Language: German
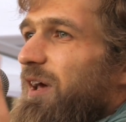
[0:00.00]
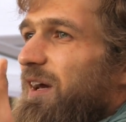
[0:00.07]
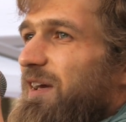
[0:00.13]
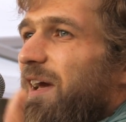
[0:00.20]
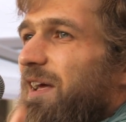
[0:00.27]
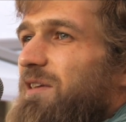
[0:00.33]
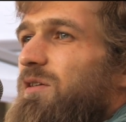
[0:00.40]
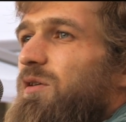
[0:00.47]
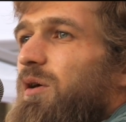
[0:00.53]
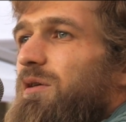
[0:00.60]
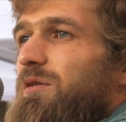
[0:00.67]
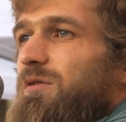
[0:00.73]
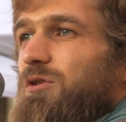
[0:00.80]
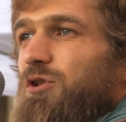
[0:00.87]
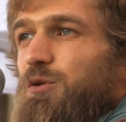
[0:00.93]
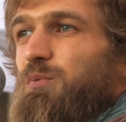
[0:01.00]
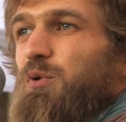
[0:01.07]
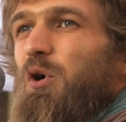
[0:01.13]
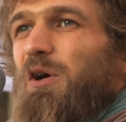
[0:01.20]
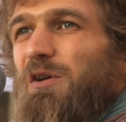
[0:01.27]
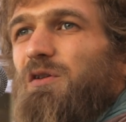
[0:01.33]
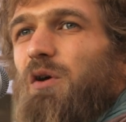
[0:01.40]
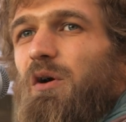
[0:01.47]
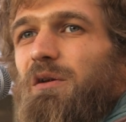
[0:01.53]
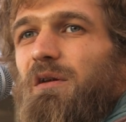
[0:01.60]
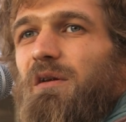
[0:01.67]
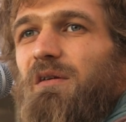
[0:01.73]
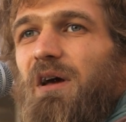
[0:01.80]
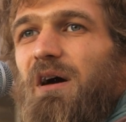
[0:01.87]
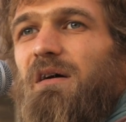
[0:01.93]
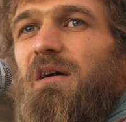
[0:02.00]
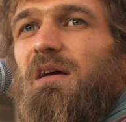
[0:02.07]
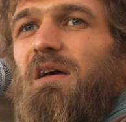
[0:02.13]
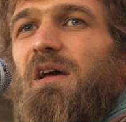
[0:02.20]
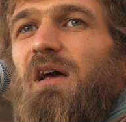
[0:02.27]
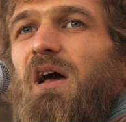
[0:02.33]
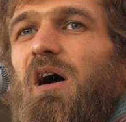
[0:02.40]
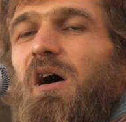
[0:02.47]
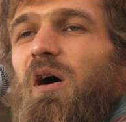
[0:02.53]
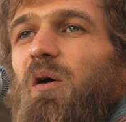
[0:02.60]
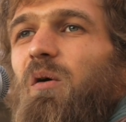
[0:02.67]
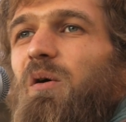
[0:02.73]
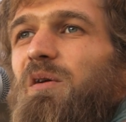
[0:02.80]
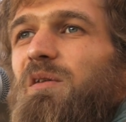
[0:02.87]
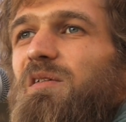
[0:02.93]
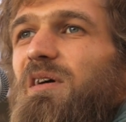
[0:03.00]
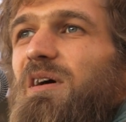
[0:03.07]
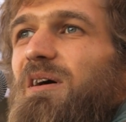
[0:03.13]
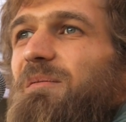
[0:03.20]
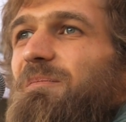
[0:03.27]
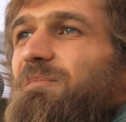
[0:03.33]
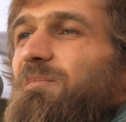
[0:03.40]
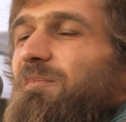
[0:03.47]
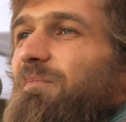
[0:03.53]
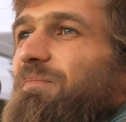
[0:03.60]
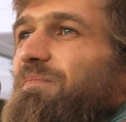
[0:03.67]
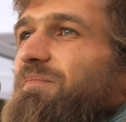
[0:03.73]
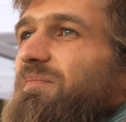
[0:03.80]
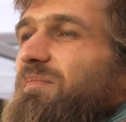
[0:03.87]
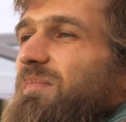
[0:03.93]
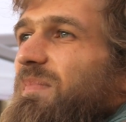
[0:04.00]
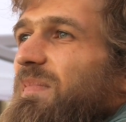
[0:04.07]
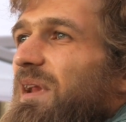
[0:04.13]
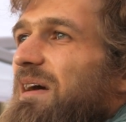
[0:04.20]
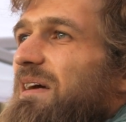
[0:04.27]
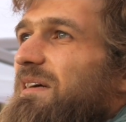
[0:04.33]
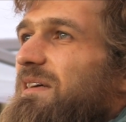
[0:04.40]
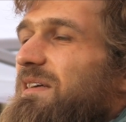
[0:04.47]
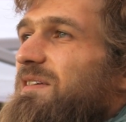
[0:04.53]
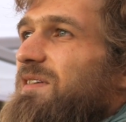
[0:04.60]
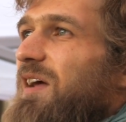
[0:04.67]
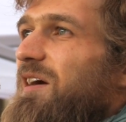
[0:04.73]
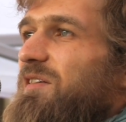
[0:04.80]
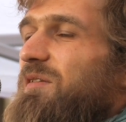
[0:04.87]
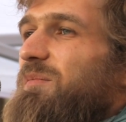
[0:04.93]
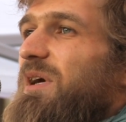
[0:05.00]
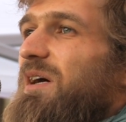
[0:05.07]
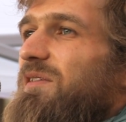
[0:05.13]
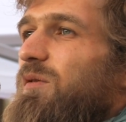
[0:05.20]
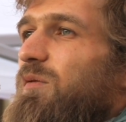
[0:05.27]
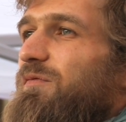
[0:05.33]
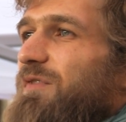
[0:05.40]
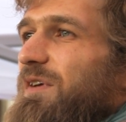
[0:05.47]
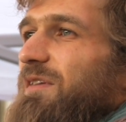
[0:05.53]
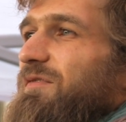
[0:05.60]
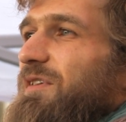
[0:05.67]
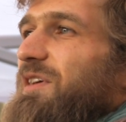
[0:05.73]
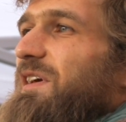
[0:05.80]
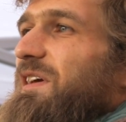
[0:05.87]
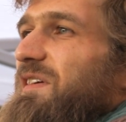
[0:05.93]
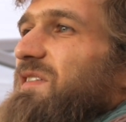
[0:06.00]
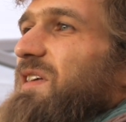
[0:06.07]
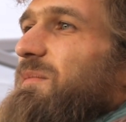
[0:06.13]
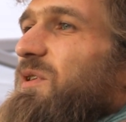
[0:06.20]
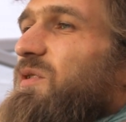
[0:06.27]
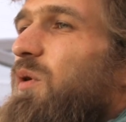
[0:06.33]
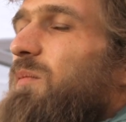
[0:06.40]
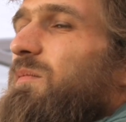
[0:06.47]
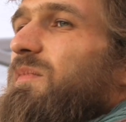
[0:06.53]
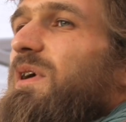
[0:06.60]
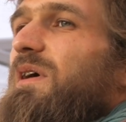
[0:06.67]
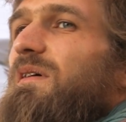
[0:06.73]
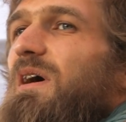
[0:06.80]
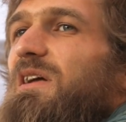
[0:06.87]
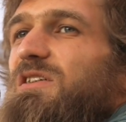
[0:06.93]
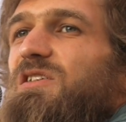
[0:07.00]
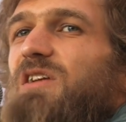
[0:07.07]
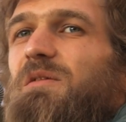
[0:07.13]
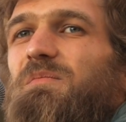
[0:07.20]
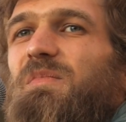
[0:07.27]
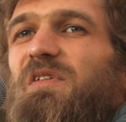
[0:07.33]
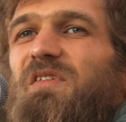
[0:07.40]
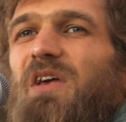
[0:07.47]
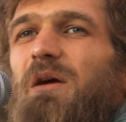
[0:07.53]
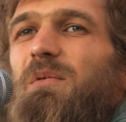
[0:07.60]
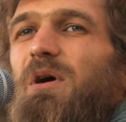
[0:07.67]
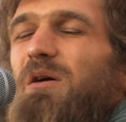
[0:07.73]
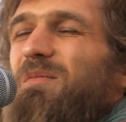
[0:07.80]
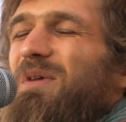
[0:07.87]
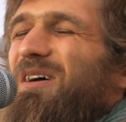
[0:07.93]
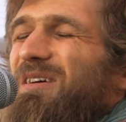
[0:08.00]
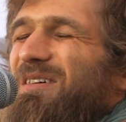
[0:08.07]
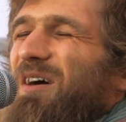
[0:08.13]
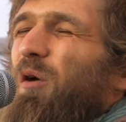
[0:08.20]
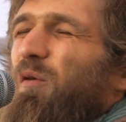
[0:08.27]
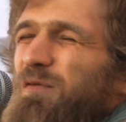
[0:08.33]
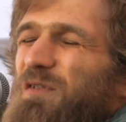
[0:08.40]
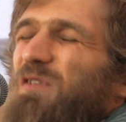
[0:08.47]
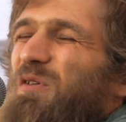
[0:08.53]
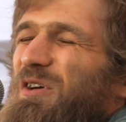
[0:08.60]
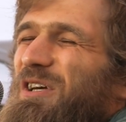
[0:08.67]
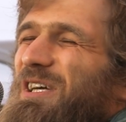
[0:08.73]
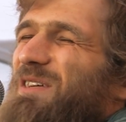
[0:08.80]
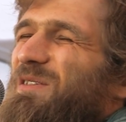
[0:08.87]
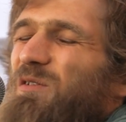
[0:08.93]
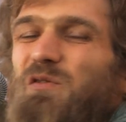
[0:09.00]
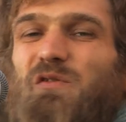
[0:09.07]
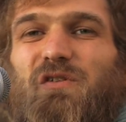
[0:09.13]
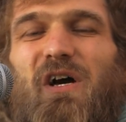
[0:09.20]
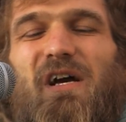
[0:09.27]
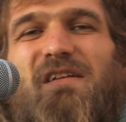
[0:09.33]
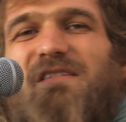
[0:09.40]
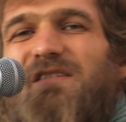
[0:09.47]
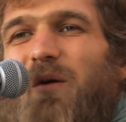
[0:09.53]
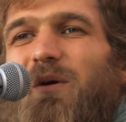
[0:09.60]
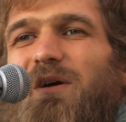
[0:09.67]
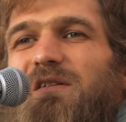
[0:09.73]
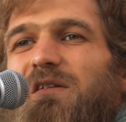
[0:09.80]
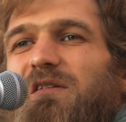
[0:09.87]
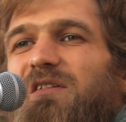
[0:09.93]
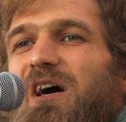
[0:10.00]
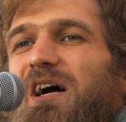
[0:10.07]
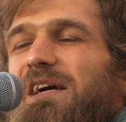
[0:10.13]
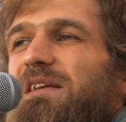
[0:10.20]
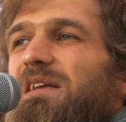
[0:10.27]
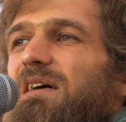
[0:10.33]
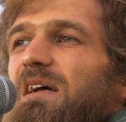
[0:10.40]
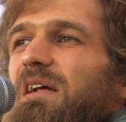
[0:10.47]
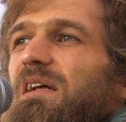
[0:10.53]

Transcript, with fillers: erkennen können, spüren können, ja. Und ähm, ich dachte mir so, wie, wie gehe ich damit um? Ne? Anstatt mich selber immer aufzuregen und total sauer zu sein